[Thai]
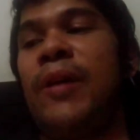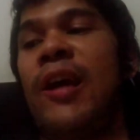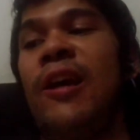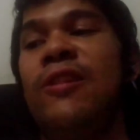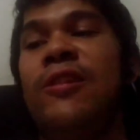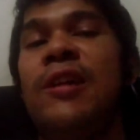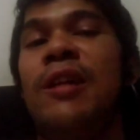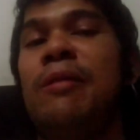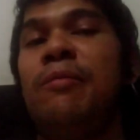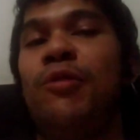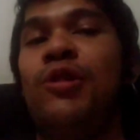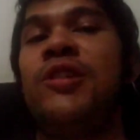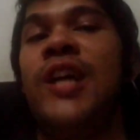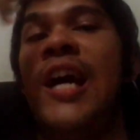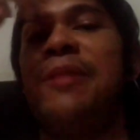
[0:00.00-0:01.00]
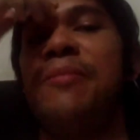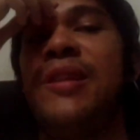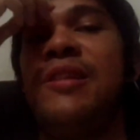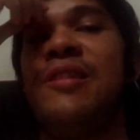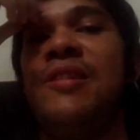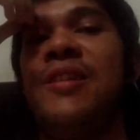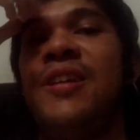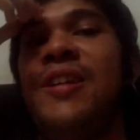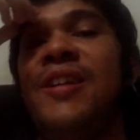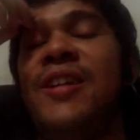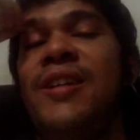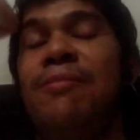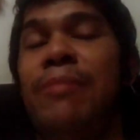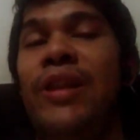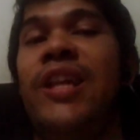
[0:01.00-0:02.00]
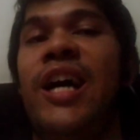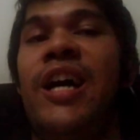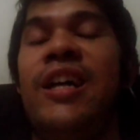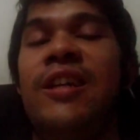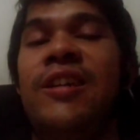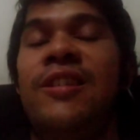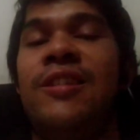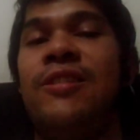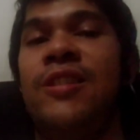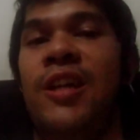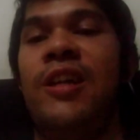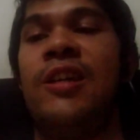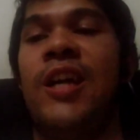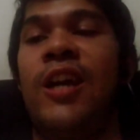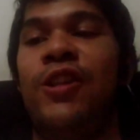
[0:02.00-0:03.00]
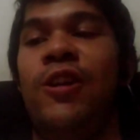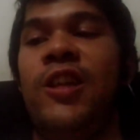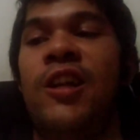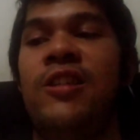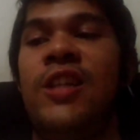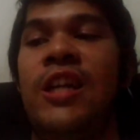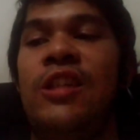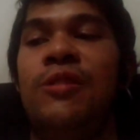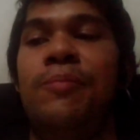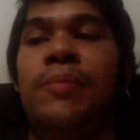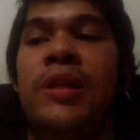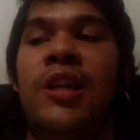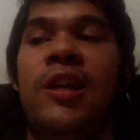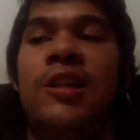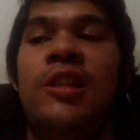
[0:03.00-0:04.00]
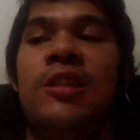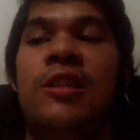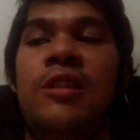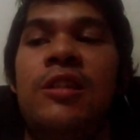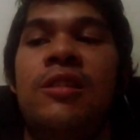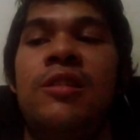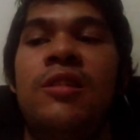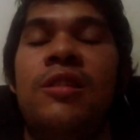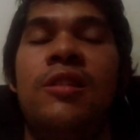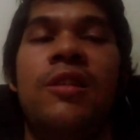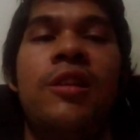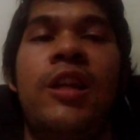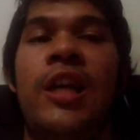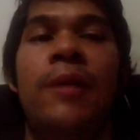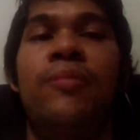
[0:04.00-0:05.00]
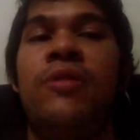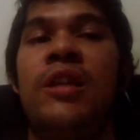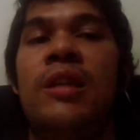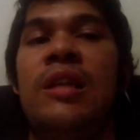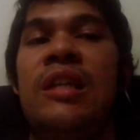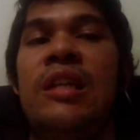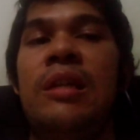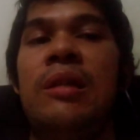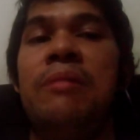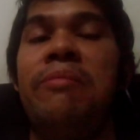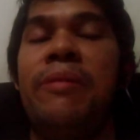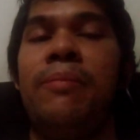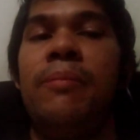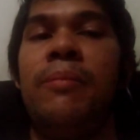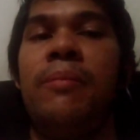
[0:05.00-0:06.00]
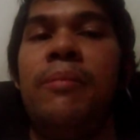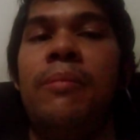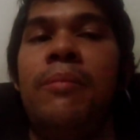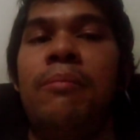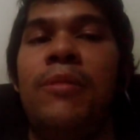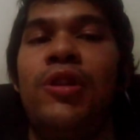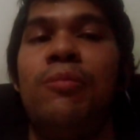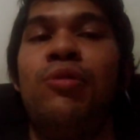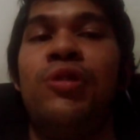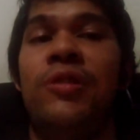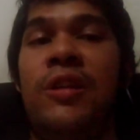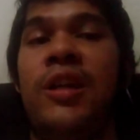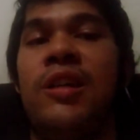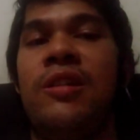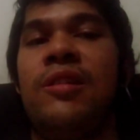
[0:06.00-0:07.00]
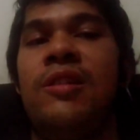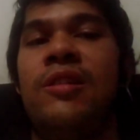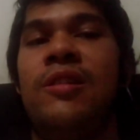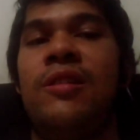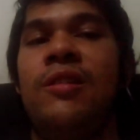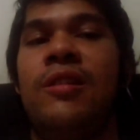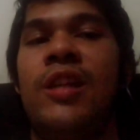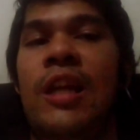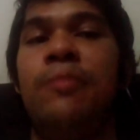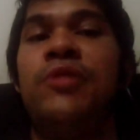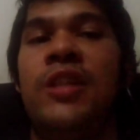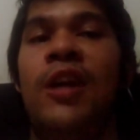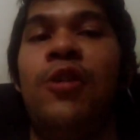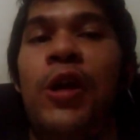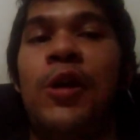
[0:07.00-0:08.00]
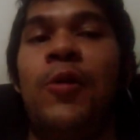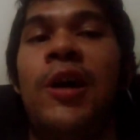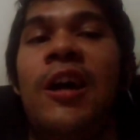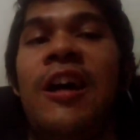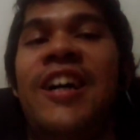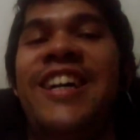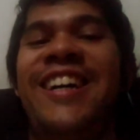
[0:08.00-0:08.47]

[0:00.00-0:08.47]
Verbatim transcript: แค่นึกแล้วรสชาติมันมันได้ ใช่ไก่ทอดอันใหญ่เป็นอะไรที่เคฟซีแบบไม่ต้องพูดถึงอะเคฟซีอร่อยกว่า